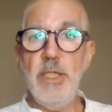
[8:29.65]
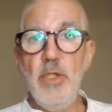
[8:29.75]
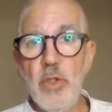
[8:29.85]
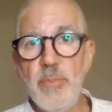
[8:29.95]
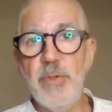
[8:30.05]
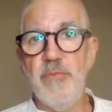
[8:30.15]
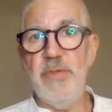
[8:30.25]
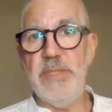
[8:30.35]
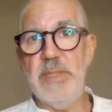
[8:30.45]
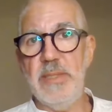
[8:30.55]
y los
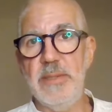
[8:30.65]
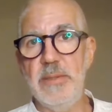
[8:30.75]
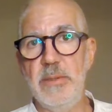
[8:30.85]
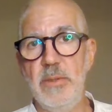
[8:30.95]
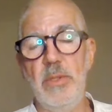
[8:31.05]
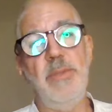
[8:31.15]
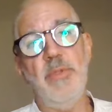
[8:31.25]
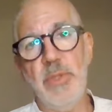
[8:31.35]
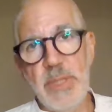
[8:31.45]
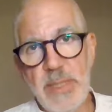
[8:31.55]
profetas, los
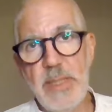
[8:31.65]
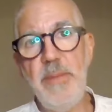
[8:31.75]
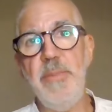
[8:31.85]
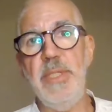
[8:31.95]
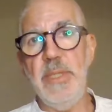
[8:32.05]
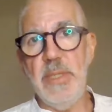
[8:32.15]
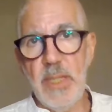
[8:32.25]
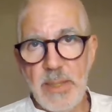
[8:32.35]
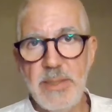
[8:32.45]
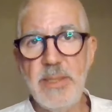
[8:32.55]
libros de
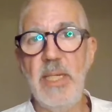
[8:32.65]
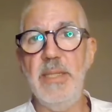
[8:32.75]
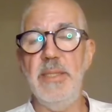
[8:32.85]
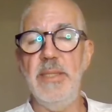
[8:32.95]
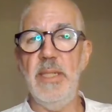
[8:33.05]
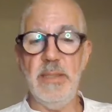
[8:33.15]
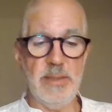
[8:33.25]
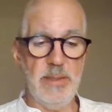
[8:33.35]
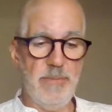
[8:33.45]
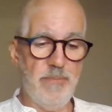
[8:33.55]
Jeremías, Isaías,
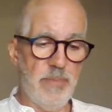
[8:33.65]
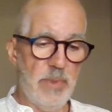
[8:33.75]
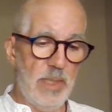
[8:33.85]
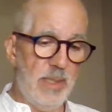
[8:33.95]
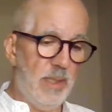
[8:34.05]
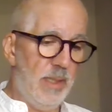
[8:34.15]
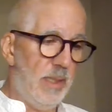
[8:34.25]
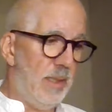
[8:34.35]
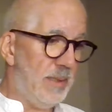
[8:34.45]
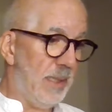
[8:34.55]

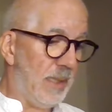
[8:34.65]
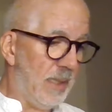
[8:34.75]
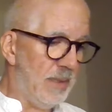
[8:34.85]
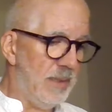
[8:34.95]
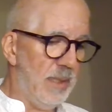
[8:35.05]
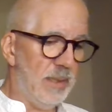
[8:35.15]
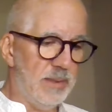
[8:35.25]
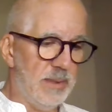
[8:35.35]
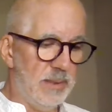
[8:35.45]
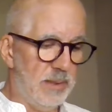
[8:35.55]
Zacarías,
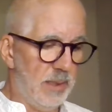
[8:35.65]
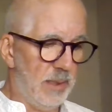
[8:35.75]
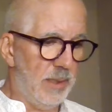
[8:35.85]
etc.